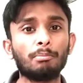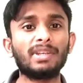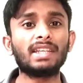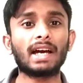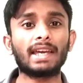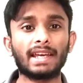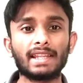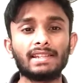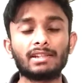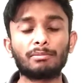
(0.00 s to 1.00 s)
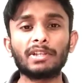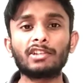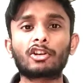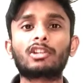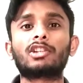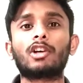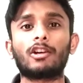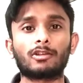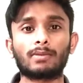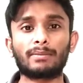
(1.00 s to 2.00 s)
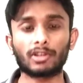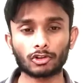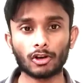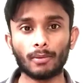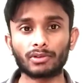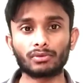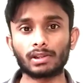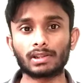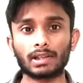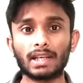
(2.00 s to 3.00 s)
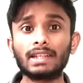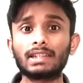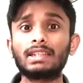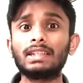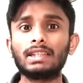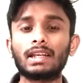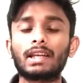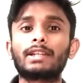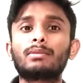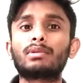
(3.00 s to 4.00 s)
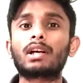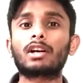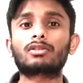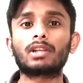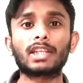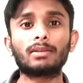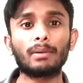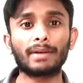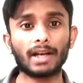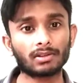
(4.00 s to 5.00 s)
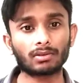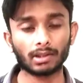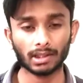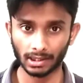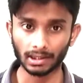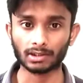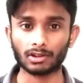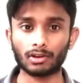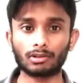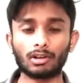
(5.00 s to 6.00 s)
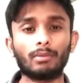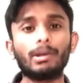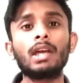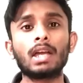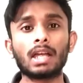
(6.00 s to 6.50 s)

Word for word: পিআইএনজি পিং কথাটি হয়তো আপনারা সবাই শুনেছেন এটি কি এটি আসলে কিভাবে কাজ করে এই নিয়ে আজকে কথা হবে